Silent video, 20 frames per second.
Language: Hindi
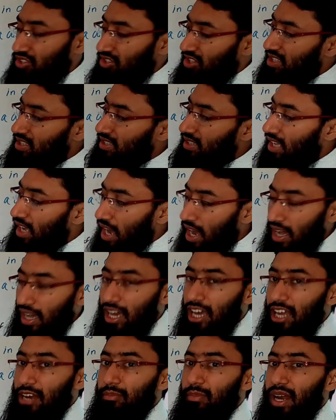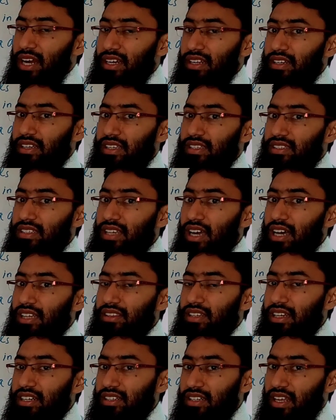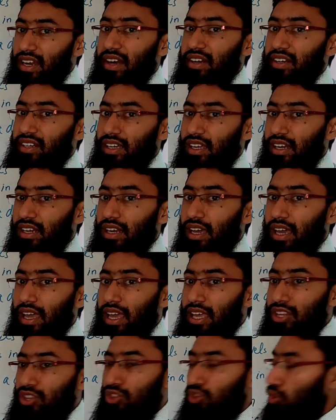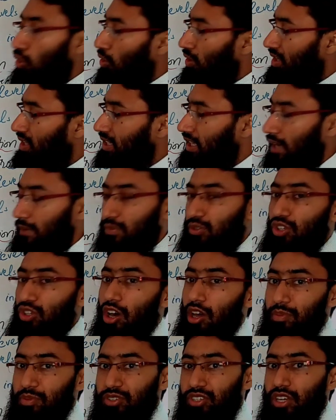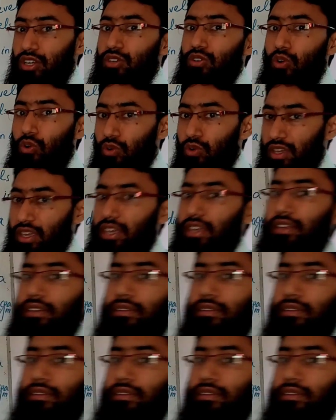जिसने आकर मैटर के साथ इंटरेक्ट करना है तो ही अब्जॉर्बशन होगी